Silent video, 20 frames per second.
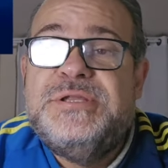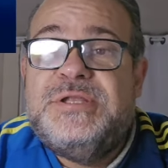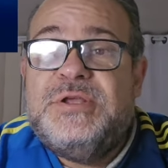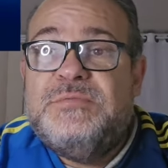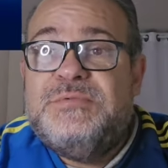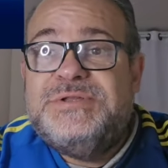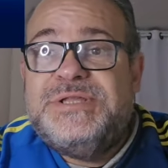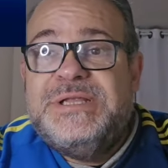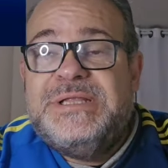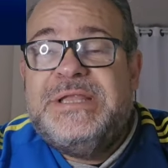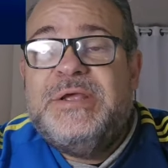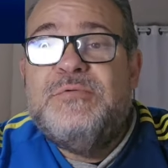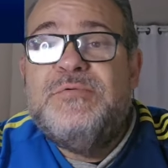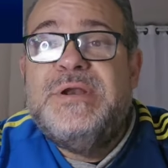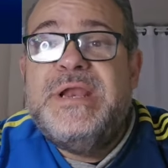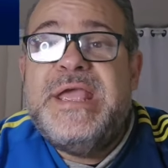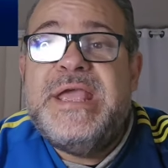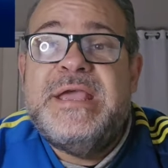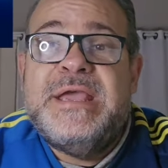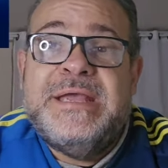Então você tem
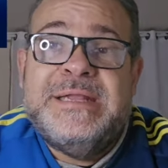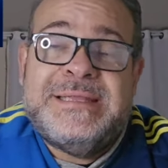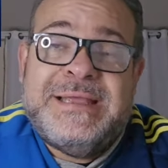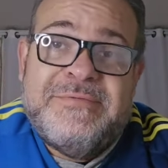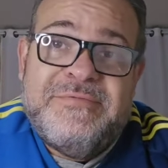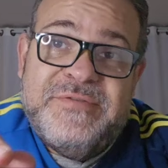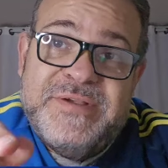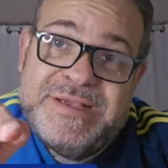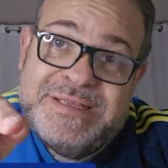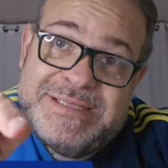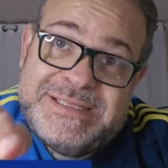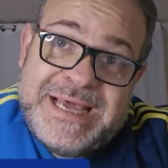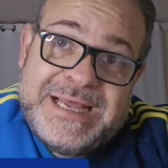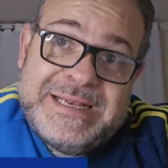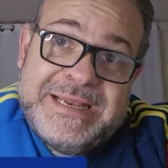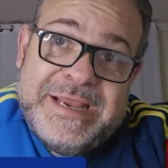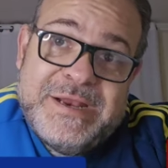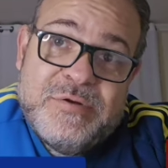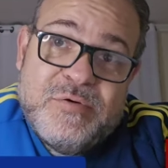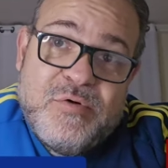um link que tá
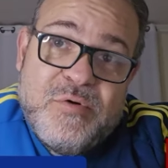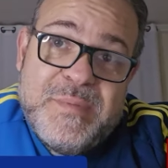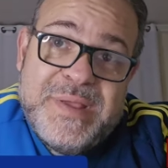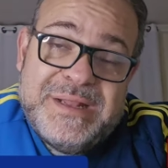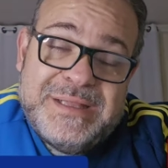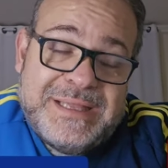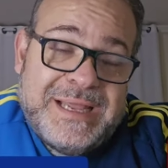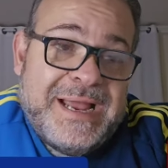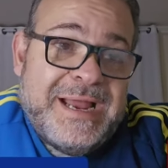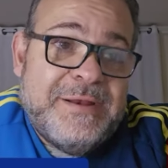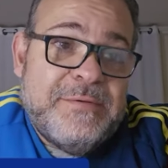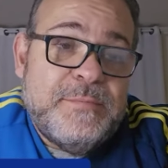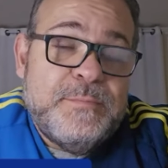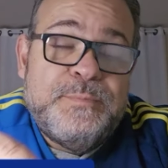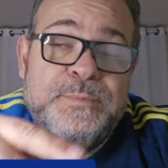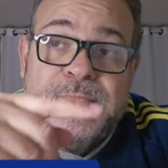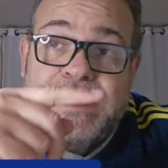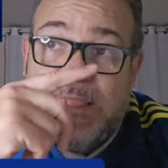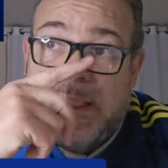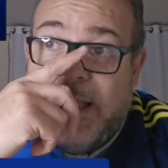fixado aí no comentário,
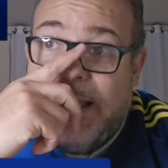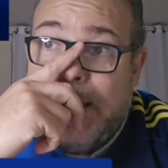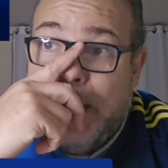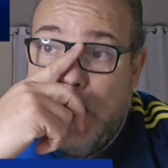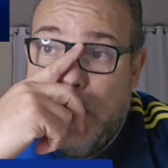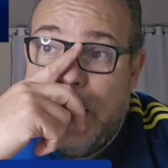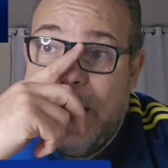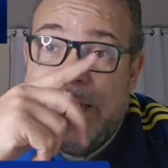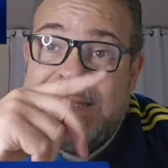tá?